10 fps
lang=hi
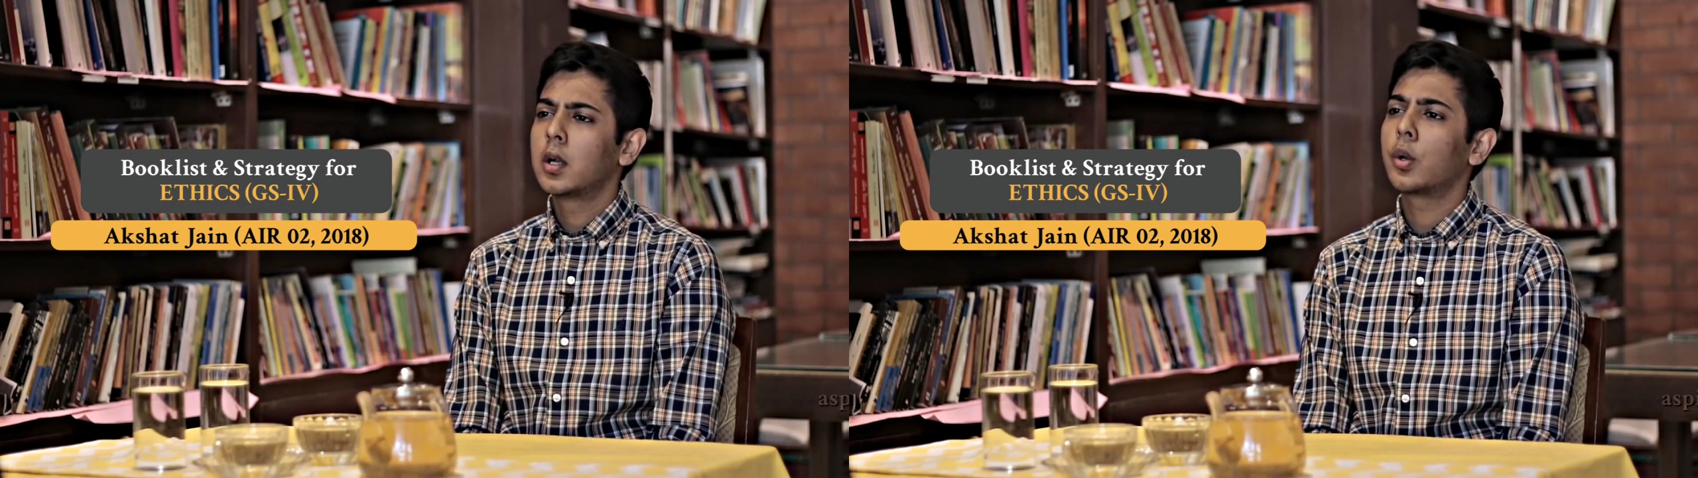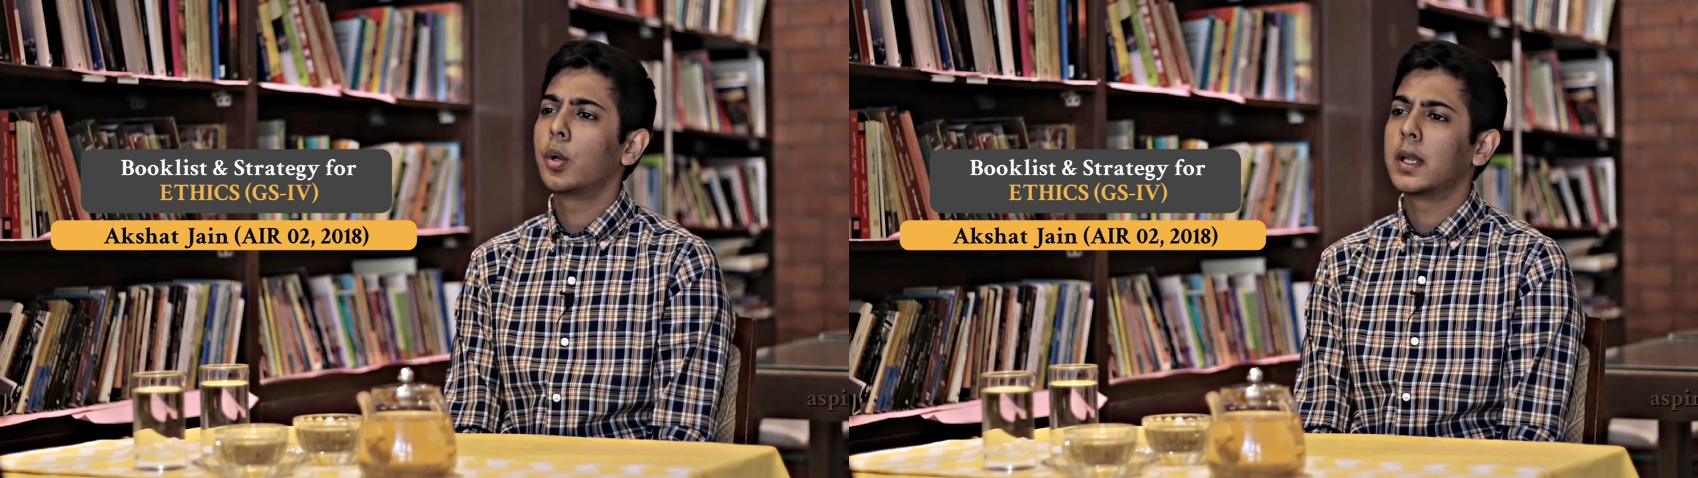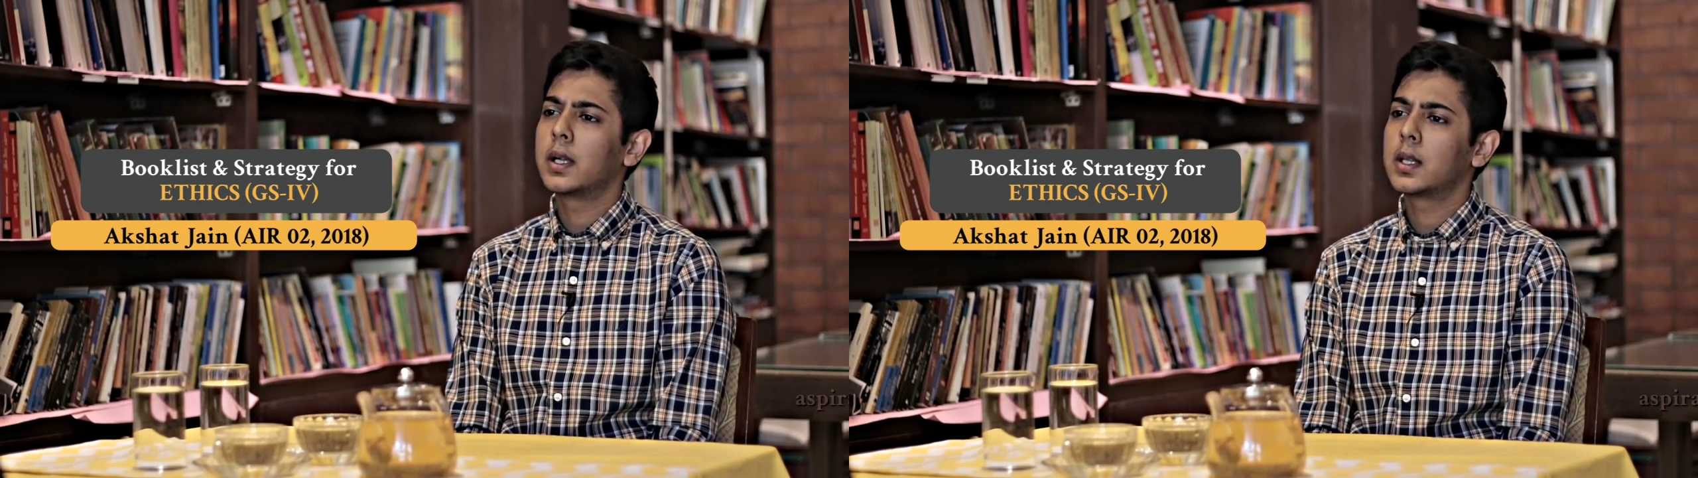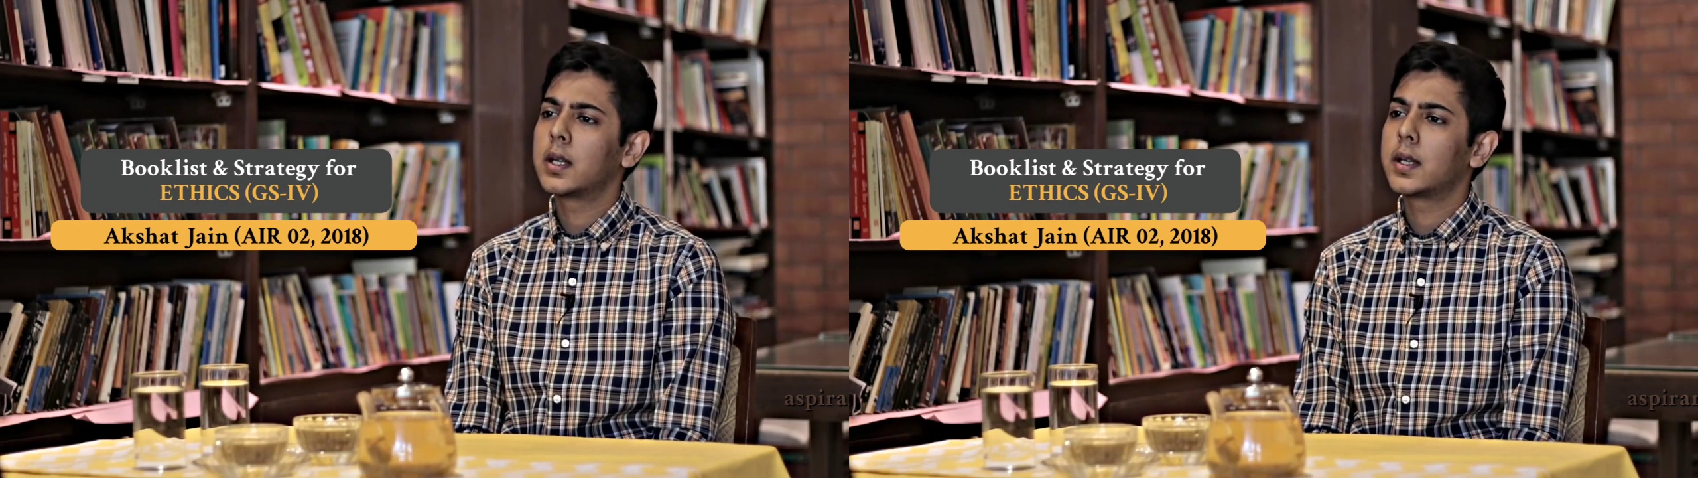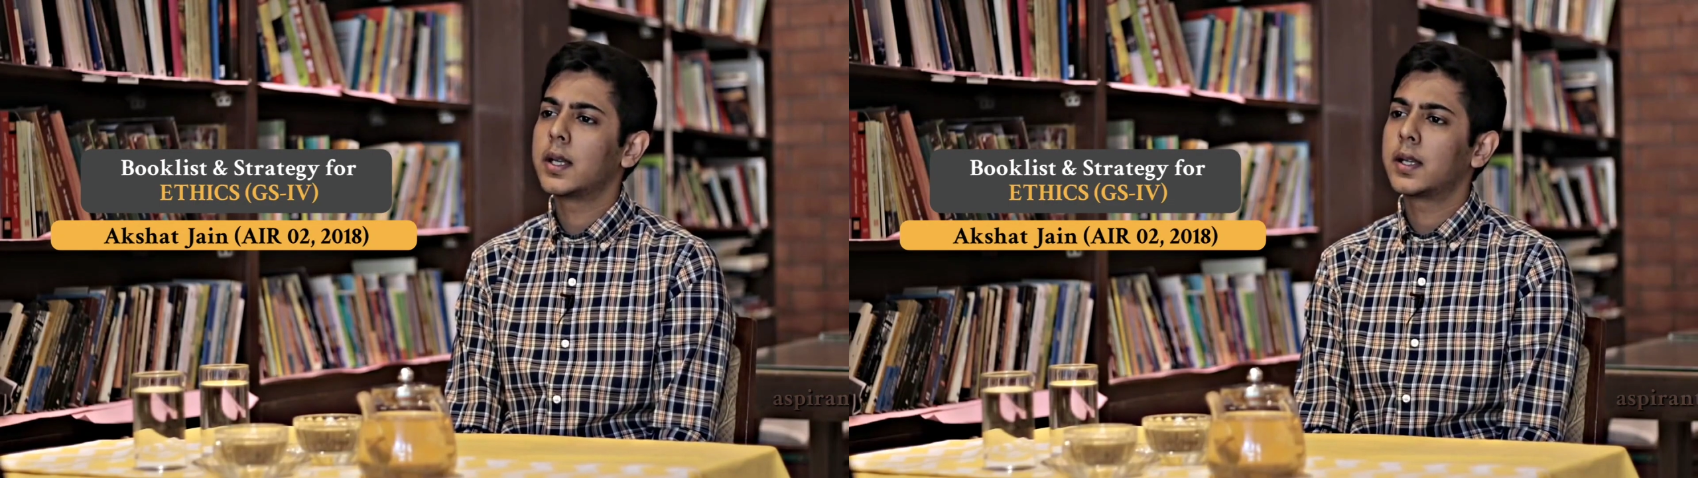क्रॉनिकल
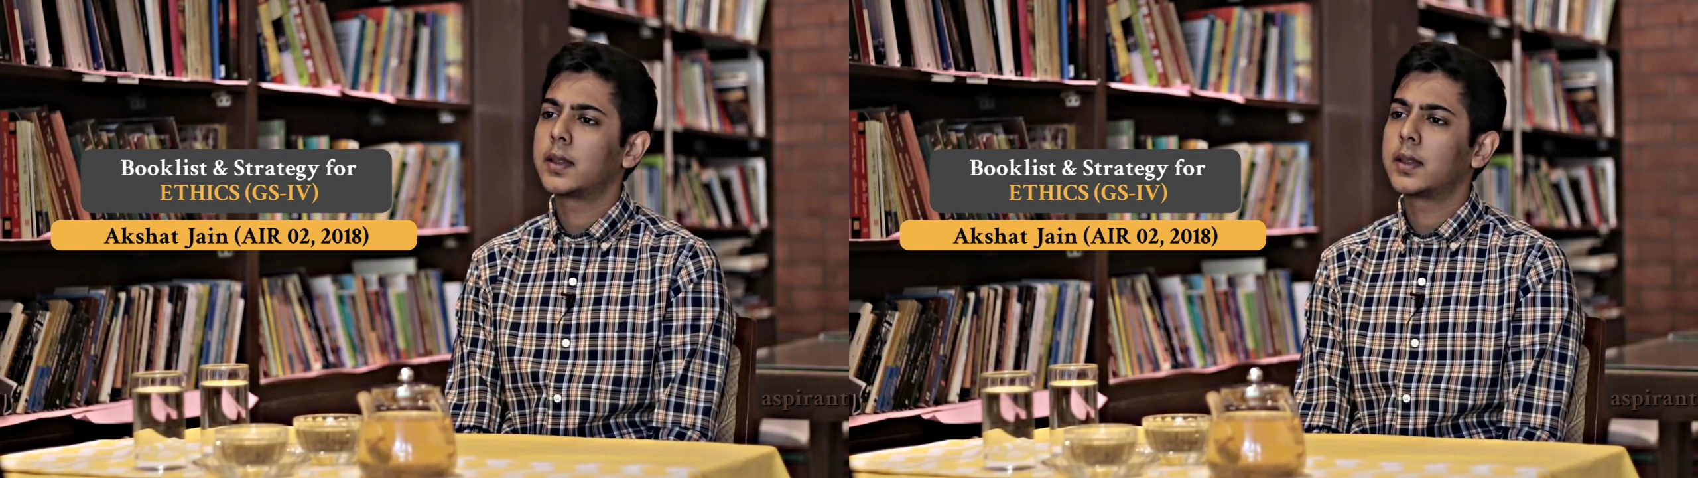करके एक